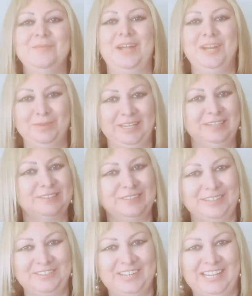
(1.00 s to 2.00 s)
Merhabalar
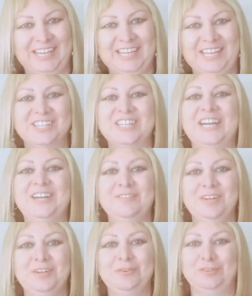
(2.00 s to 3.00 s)
sevgili yengeçler
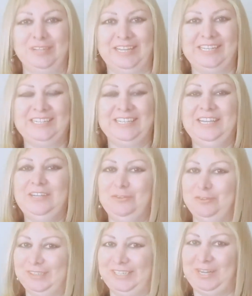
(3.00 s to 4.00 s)
ve özellikle
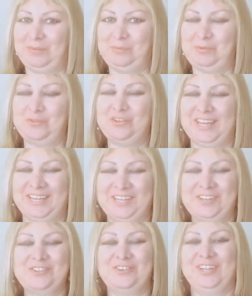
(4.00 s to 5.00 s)
yükselen burcu
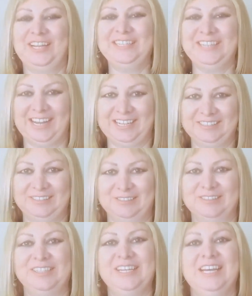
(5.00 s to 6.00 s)
yengeç olan
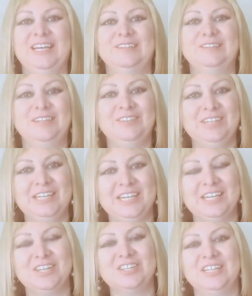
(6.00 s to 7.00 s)
herkese. Sevgili
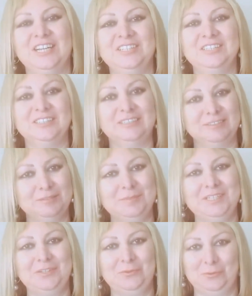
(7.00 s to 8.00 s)
yengeçler Kasım
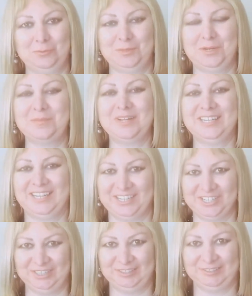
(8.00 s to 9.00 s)
ayı yorumlarımla
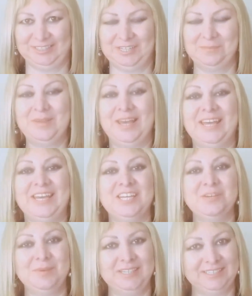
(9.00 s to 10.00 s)
karşınızdayım.
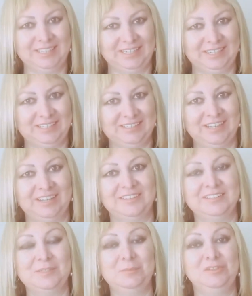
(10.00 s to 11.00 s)
Ekim ayından etki
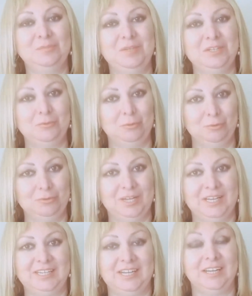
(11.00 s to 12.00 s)
aldığımız bir
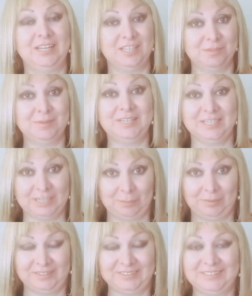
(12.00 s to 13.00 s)
dolunayla Ekim ayını
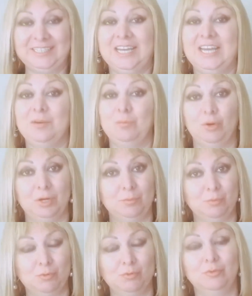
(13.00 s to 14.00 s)
kapattık.
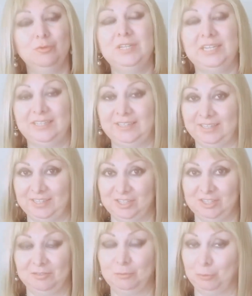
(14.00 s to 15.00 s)
Boğa burcunun 7
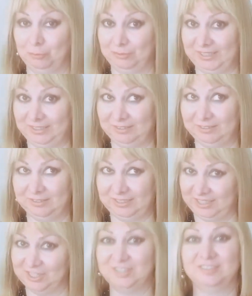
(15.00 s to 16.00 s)
derece 8
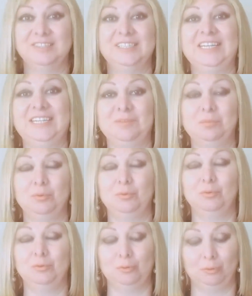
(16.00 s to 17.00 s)
derecesindeydi
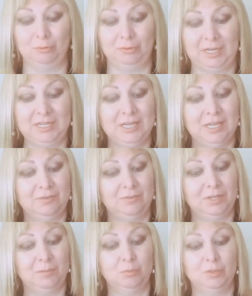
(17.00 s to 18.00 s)
bu dolunay
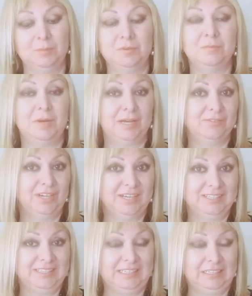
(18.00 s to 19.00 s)
ve buna bir mavi
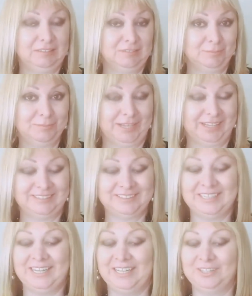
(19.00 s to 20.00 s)
ay diye isim
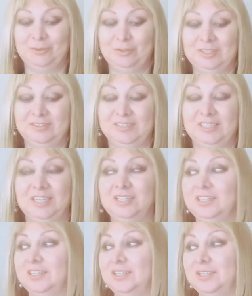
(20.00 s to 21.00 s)
taktık.
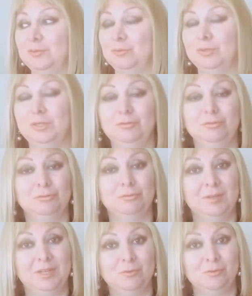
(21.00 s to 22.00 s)
Dolayısıyla e,
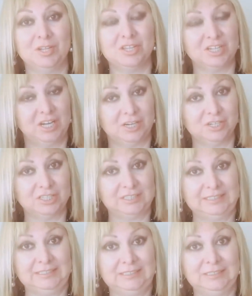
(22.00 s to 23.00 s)
Uranüs ve Güneş
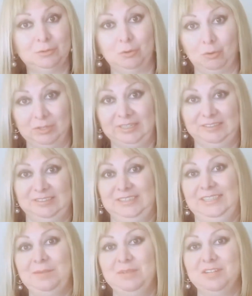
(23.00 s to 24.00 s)
karşıtlığı
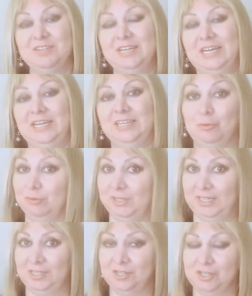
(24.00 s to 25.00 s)
gölgesinde bir
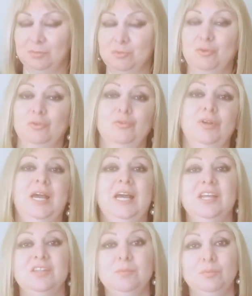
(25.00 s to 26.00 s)
dolunay yaşamış olduk.
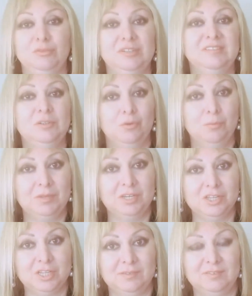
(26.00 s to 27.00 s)
Şimdi bu sizin
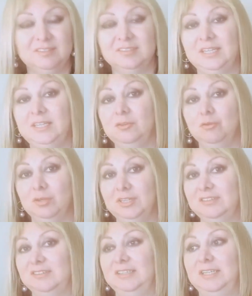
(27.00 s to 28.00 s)
11. evinizdeydi.
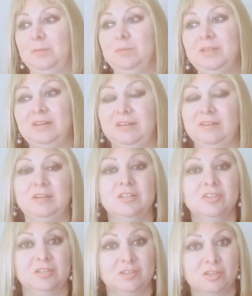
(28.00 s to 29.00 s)
Dolayısıyla
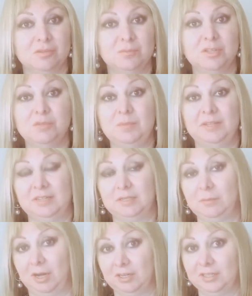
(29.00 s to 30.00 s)
birileriyle çatışmış bir
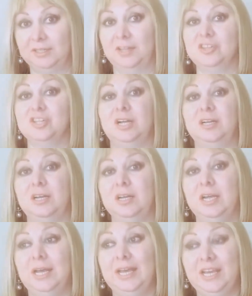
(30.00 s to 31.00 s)
takım
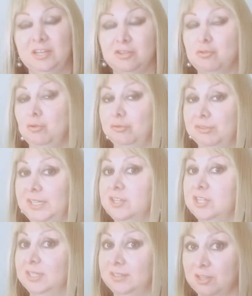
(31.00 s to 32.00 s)
arkadaşlarla Eş
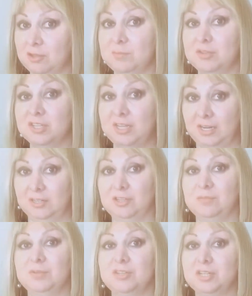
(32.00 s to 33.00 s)
dostla çatışmış,
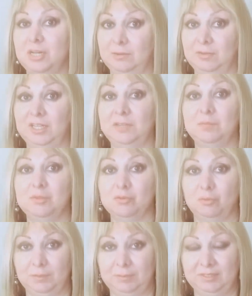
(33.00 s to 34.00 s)
tartışmış, kavga etmiş
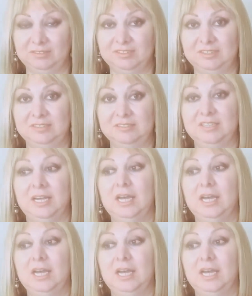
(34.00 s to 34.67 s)
olabilirsiniz.